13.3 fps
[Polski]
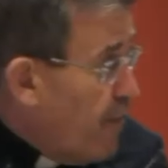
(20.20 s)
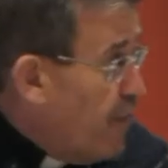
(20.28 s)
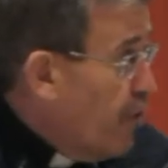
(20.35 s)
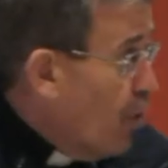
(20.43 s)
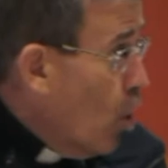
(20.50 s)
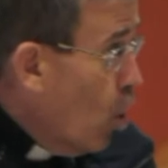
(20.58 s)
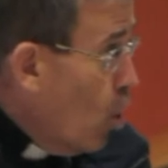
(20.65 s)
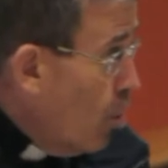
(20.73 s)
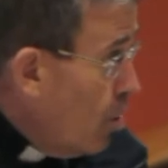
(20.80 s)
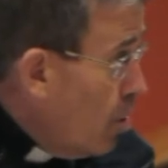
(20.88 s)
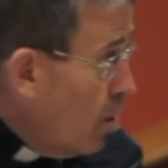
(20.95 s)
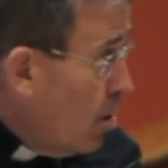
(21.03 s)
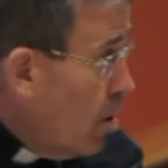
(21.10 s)
Fabio Attardem.
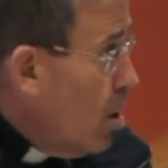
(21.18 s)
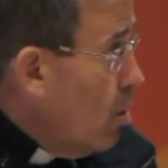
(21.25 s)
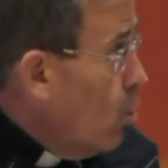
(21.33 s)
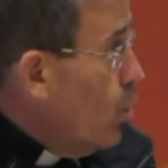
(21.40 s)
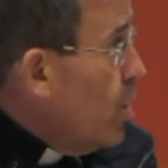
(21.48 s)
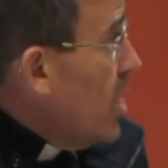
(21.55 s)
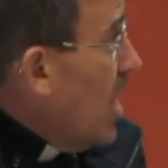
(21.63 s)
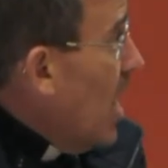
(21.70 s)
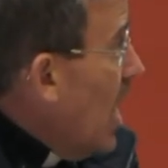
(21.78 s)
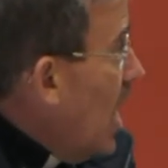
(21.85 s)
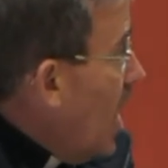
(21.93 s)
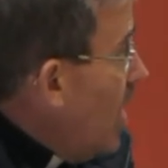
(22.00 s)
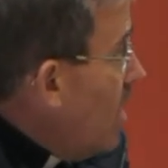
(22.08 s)

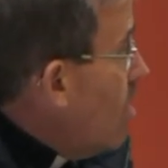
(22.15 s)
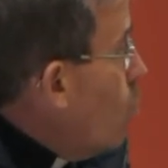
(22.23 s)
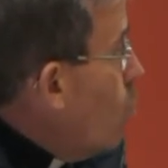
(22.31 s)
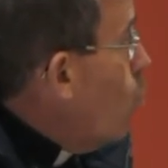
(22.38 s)
Jest on w